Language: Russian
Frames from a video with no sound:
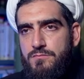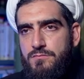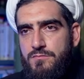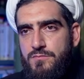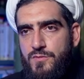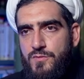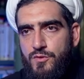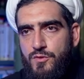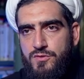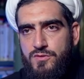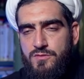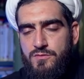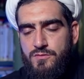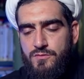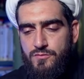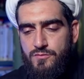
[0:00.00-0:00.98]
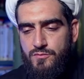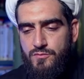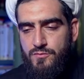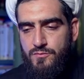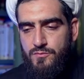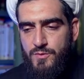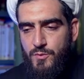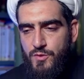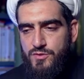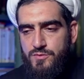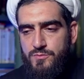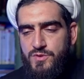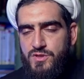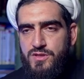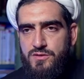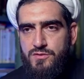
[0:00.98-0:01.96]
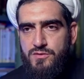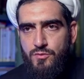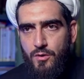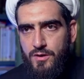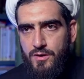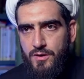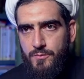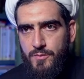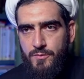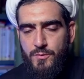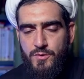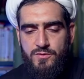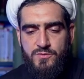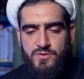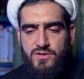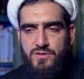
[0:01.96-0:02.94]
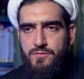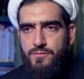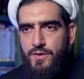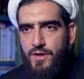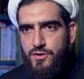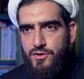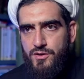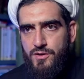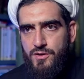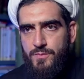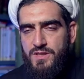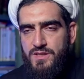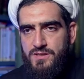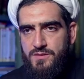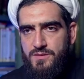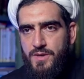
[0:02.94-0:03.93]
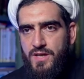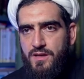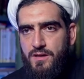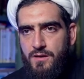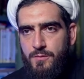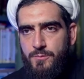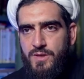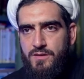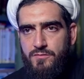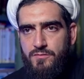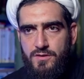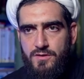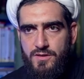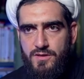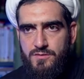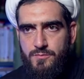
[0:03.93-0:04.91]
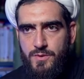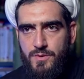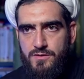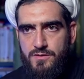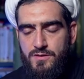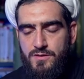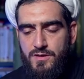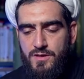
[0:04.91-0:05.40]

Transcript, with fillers: То есть мы можем жить долго, мы можем жить вечно, мы не запрограммированы на смерть.